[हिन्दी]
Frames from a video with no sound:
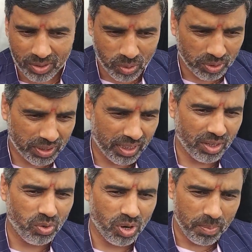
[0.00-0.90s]
गोत्र
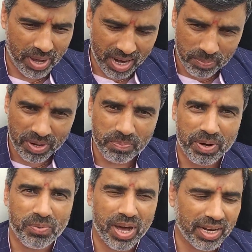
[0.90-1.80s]
के लोग हमारे अपने
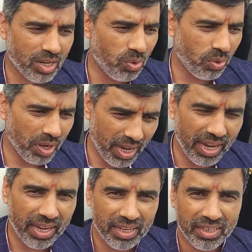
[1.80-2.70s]
परिवार के लोग
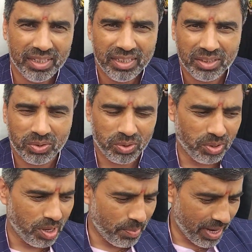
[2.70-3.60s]
हैं तो
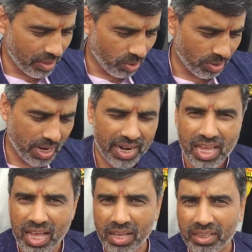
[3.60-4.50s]
हमारे जो
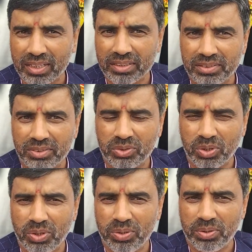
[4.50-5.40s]
डांडा
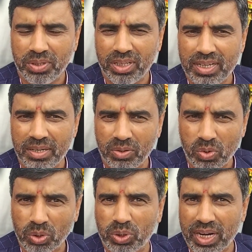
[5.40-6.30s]
जो
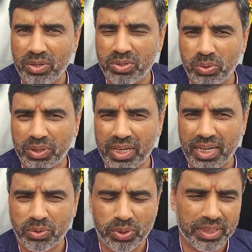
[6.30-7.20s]
गोत्र है उस गोत्र
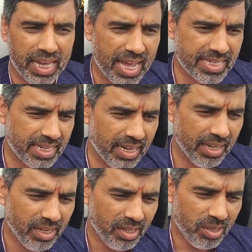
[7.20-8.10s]
का जो इतिहास है
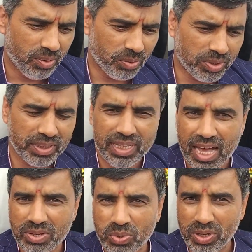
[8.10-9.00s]
उस
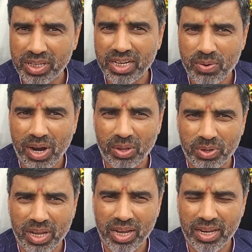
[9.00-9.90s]
इतिहास को लिखने वालों
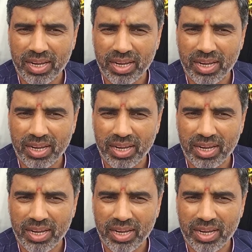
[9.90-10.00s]
ने